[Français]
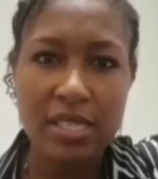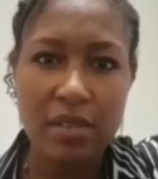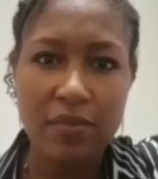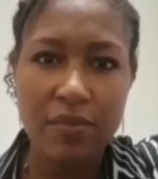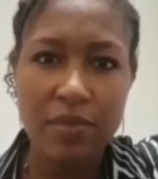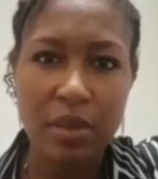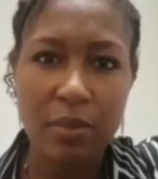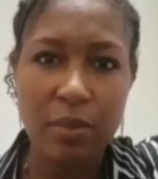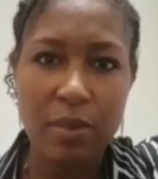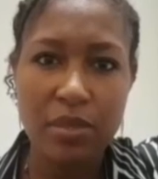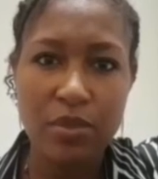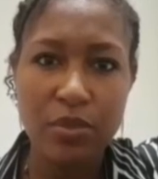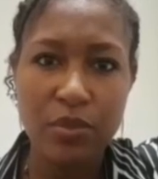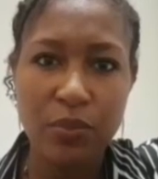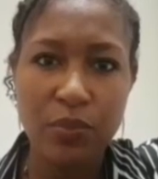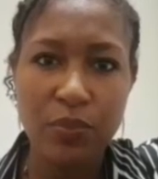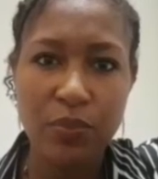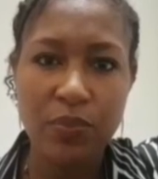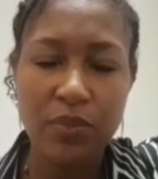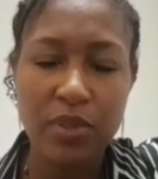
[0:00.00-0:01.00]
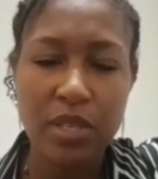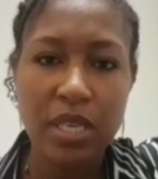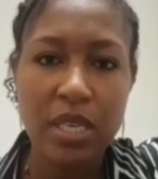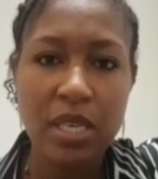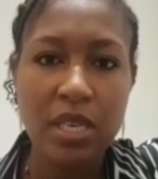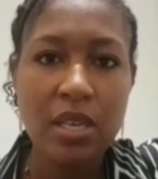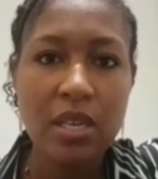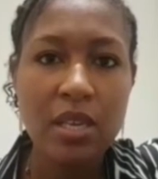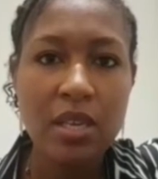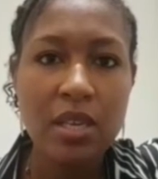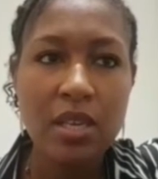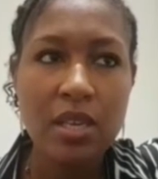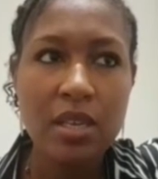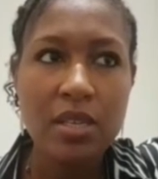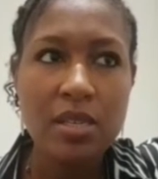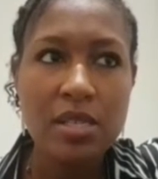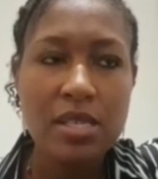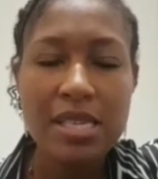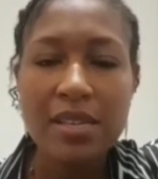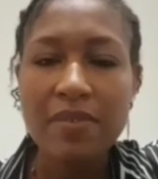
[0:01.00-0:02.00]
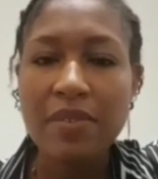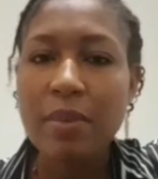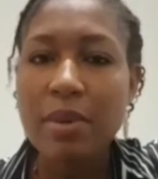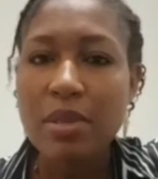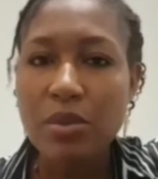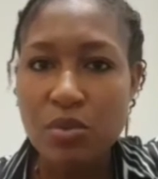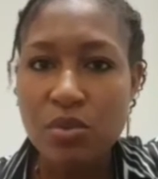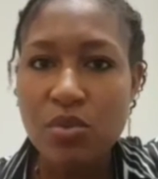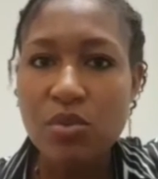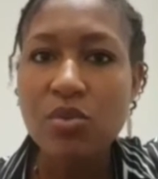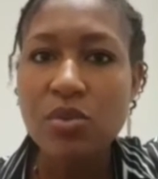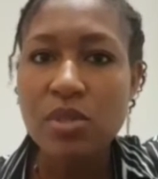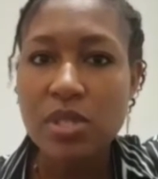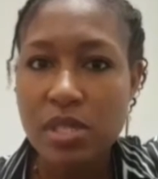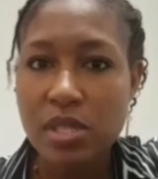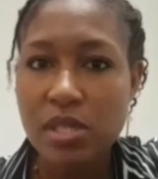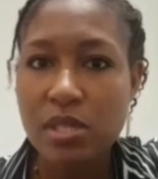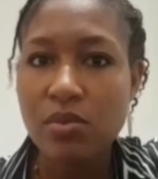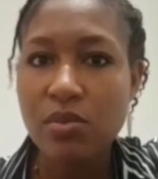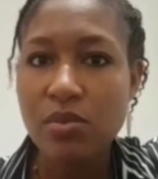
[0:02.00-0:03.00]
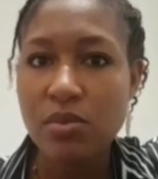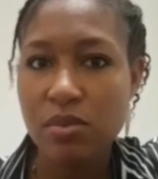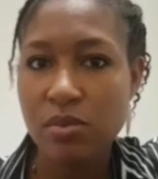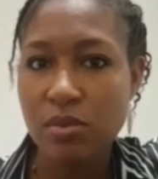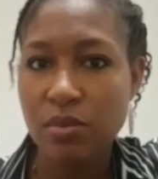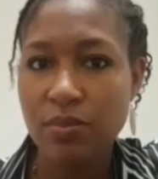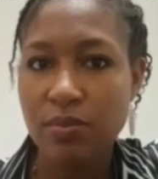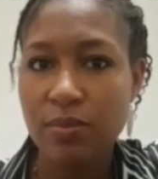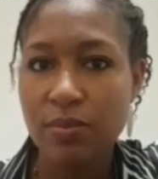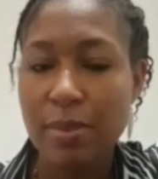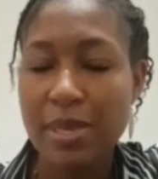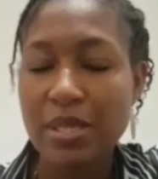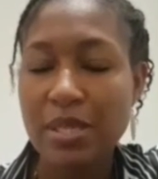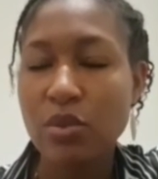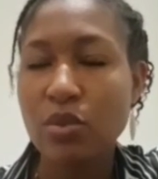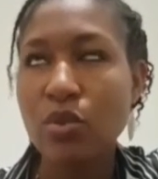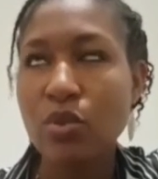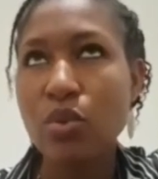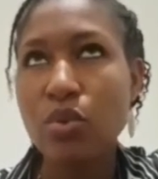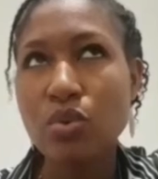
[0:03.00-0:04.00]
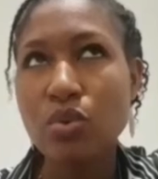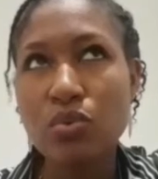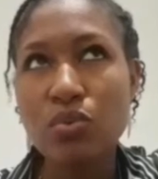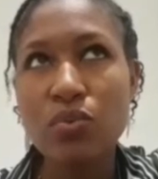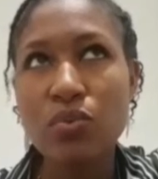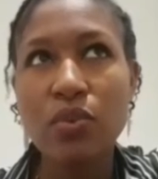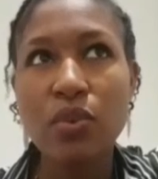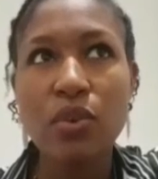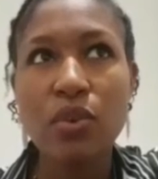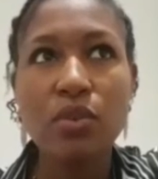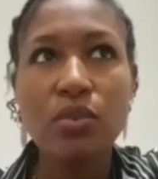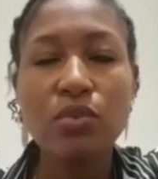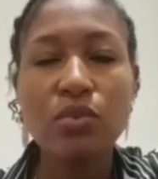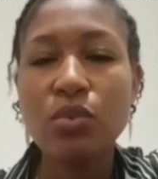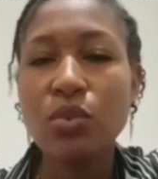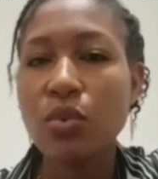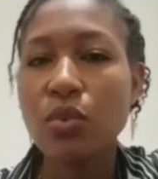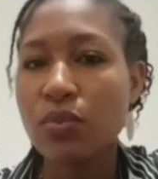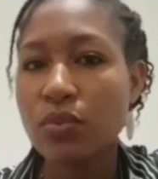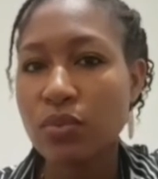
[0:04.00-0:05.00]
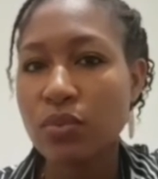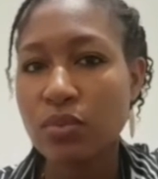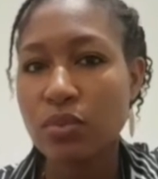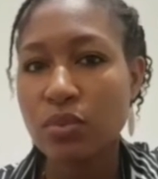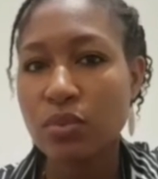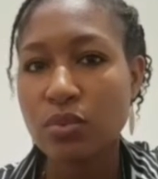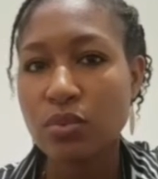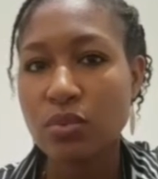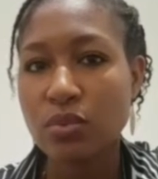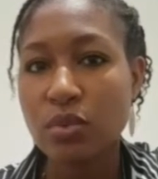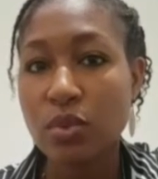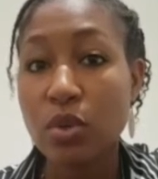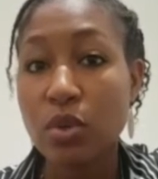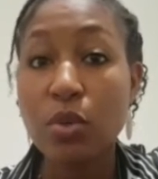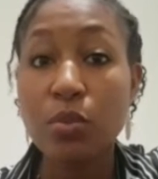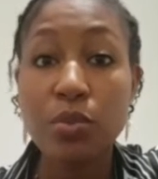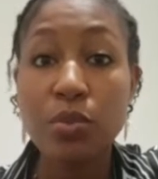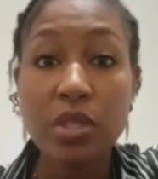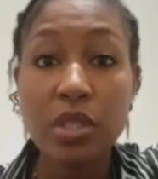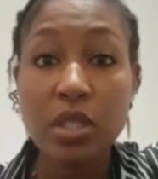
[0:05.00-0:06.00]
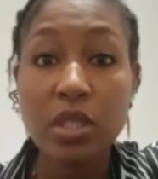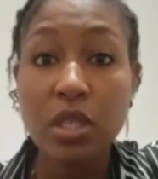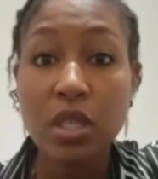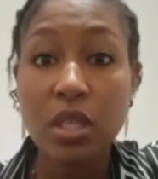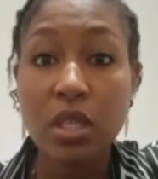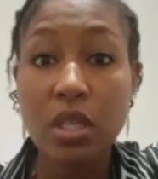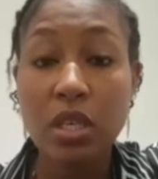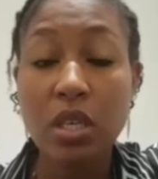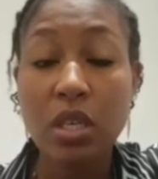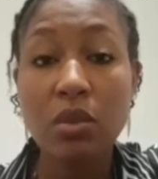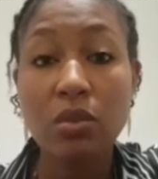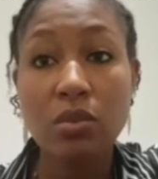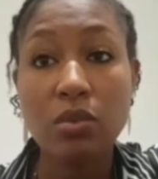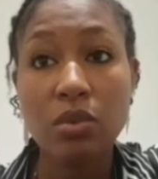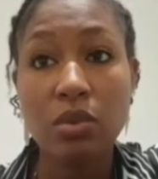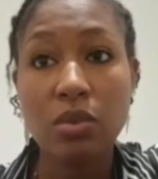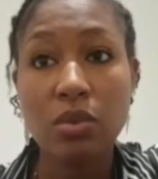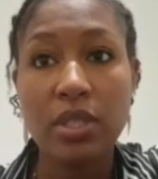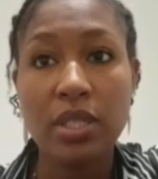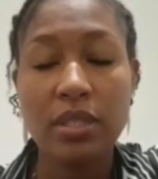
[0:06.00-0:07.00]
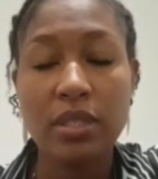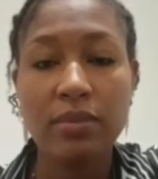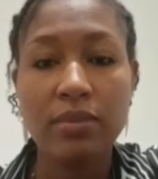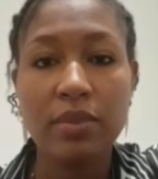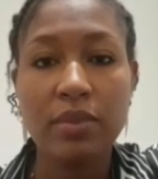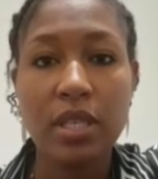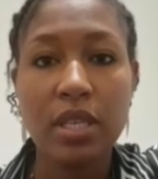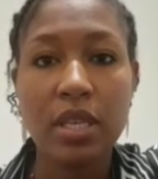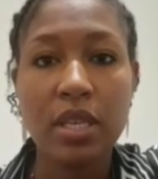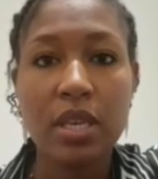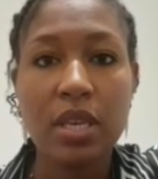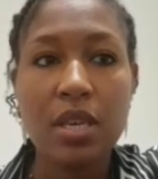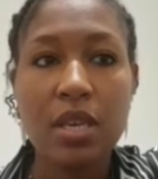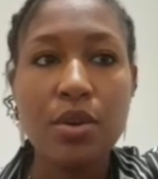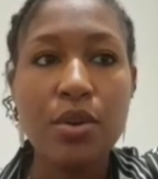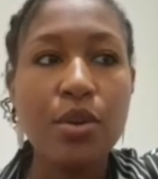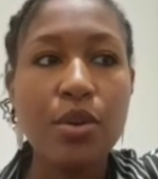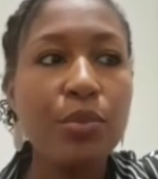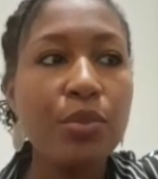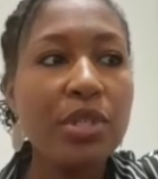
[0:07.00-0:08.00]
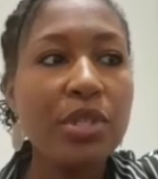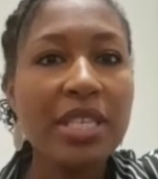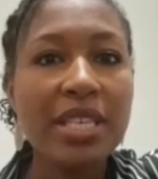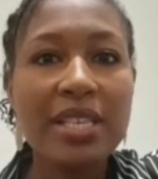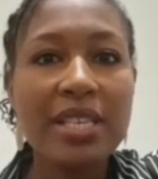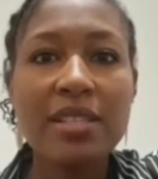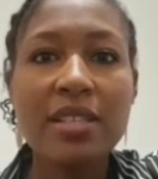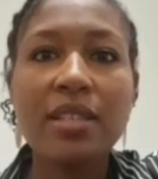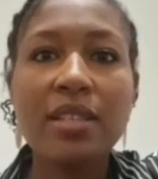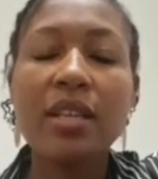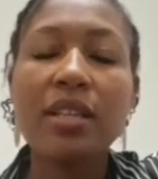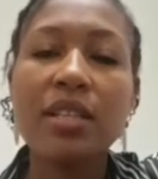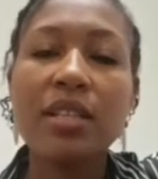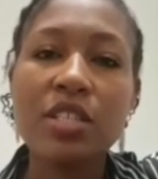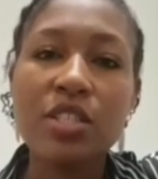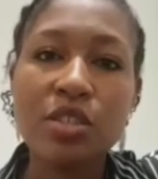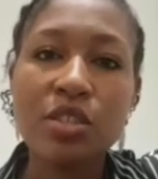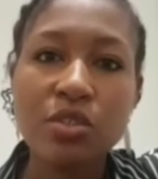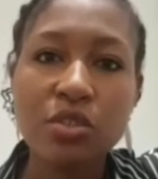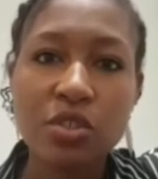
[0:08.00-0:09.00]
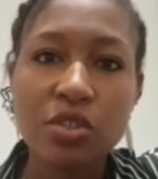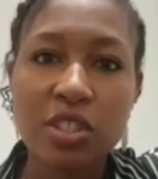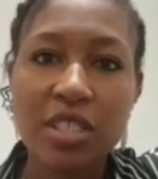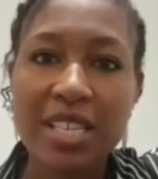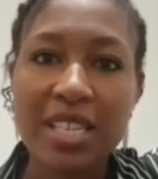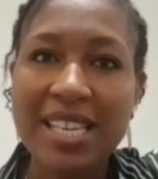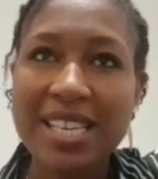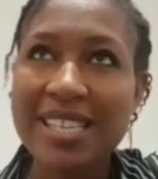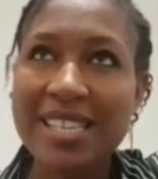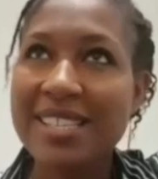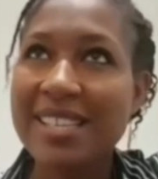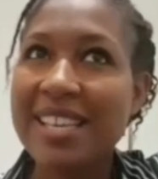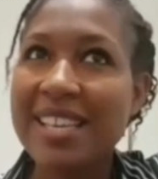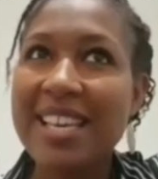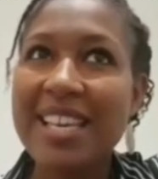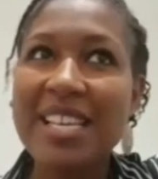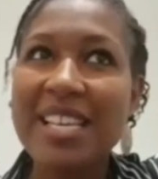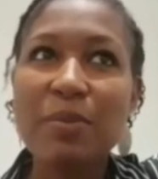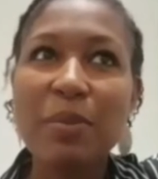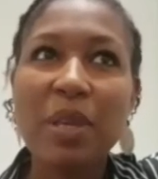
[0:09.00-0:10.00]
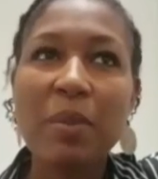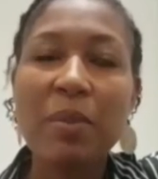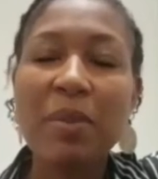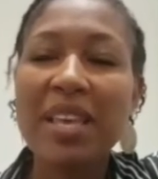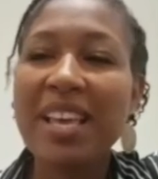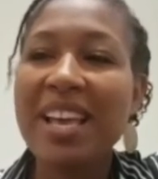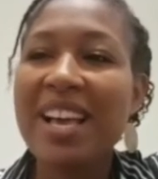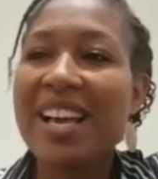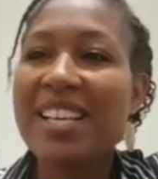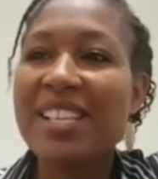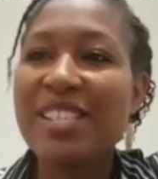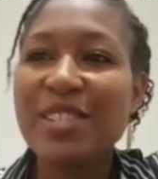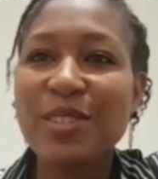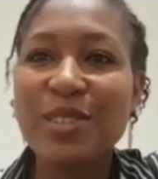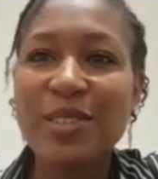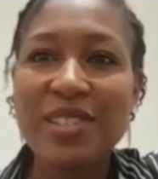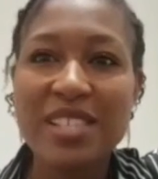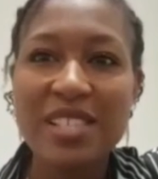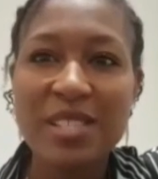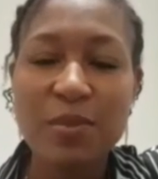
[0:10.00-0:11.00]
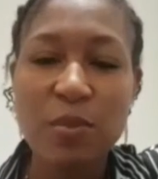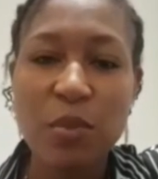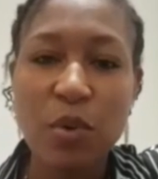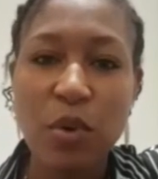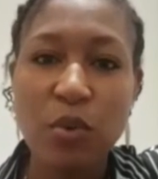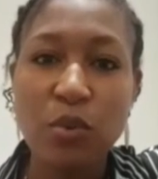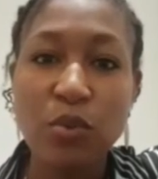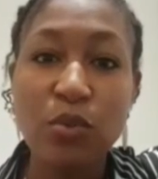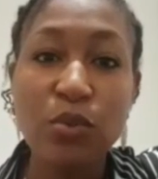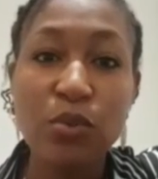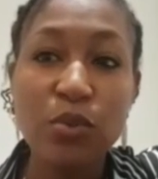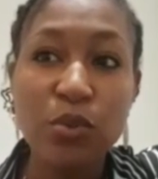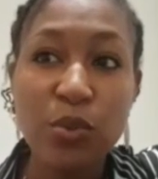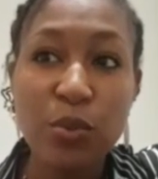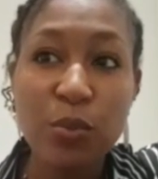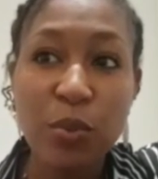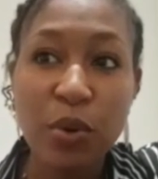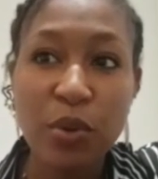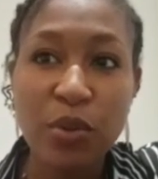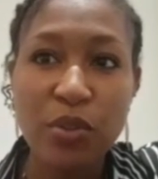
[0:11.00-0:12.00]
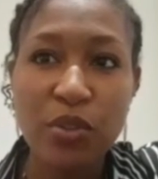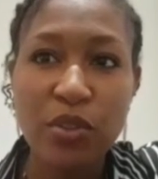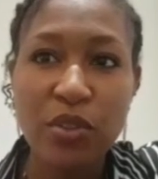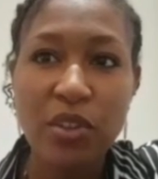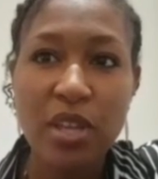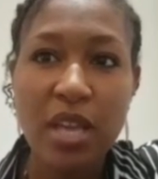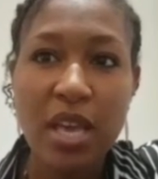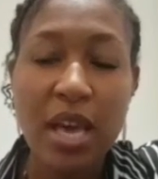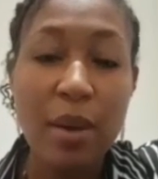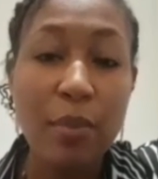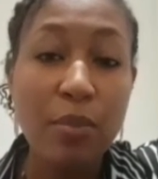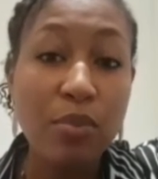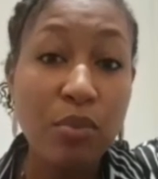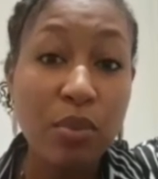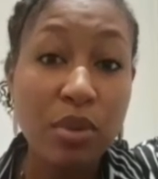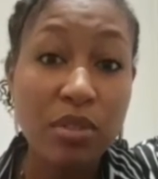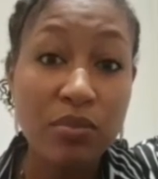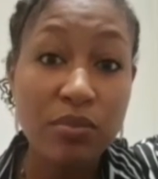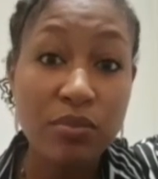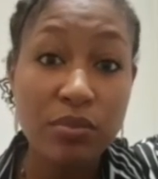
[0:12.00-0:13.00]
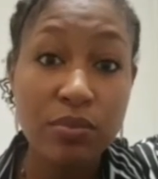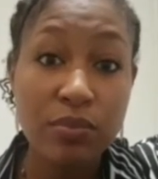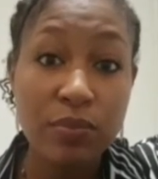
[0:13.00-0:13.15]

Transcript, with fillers: affirmations ces affirmations, ce sont des illusions. Parce que trop souvent, nous confondons communiquer et contrôler. Communiquer, c'est un échange. C'est exprimer un sentiment, une demande, un point de vue.